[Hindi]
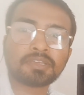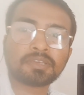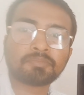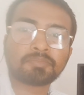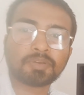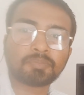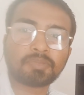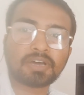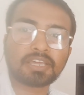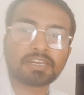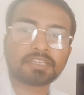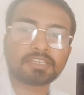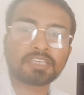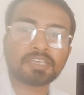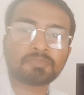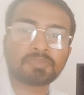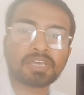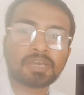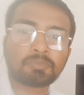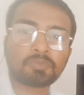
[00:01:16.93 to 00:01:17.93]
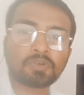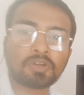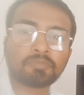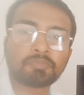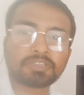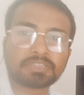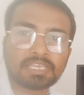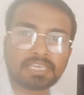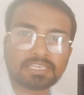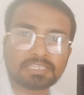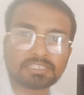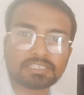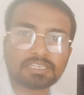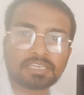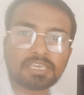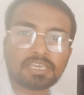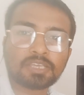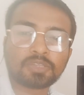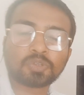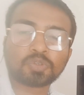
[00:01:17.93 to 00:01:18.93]
में बारीकी में आपको हम बताएंगे
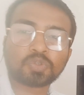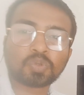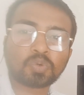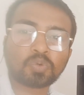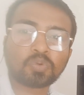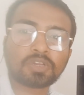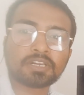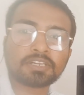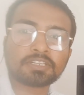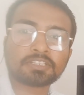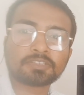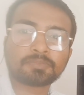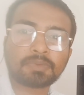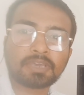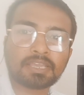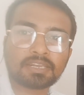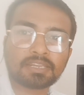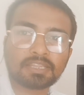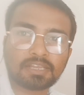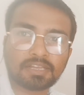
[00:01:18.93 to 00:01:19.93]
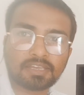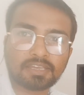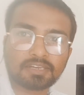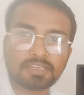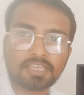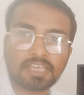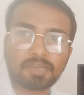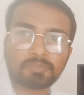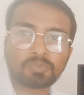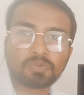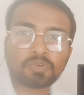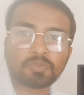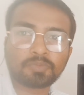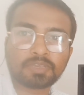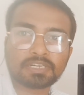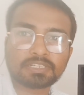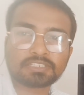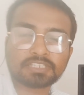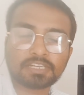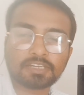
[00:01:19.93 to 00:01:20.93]
तो शुरू करने से पहले अगर ये आपको
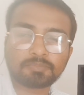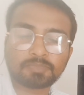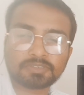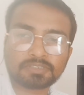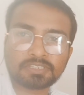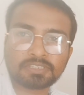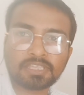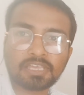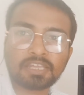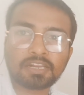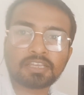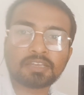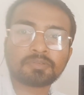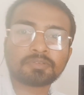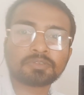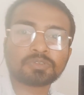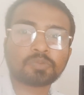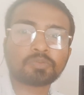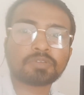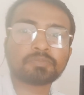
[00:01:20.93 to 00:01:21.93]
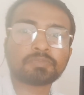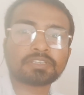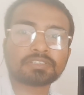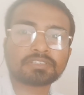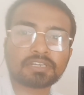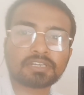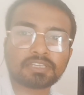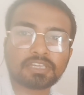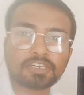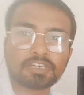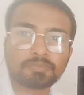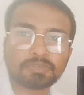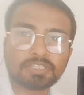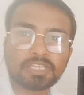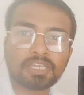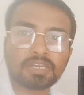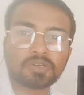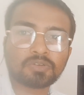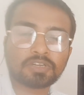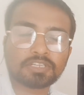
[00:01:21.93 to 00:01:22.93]
मेरा चैनल पसंद आ रहा है जो भी मैं जानकारी
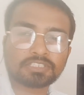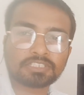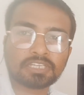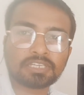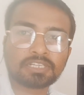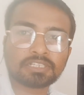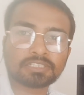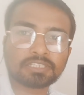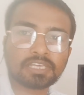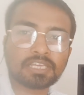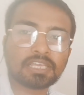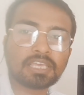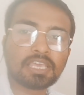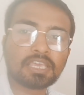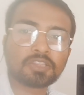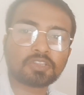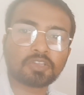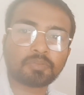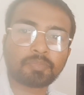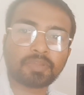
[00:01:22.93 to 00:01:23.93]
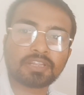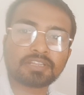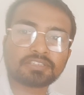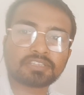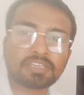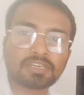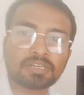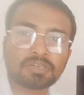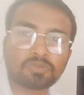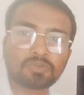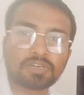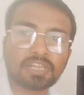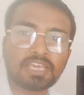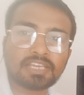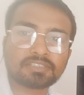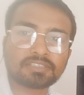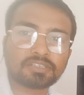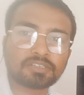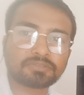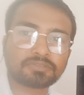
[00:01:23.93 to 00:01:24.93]
बता रहा हूँ अच्छा लगता है तो मेरे चैनल को
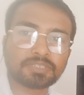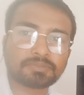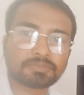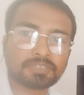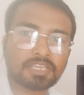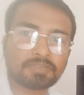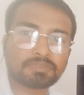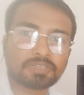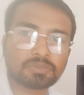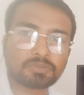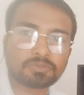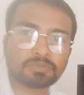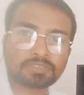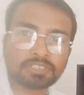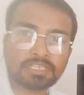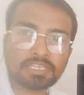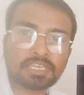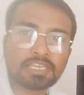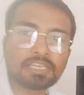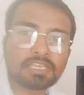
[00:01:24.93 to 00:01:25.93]
लाइक शेयर और सब्सक्राइब जरूर से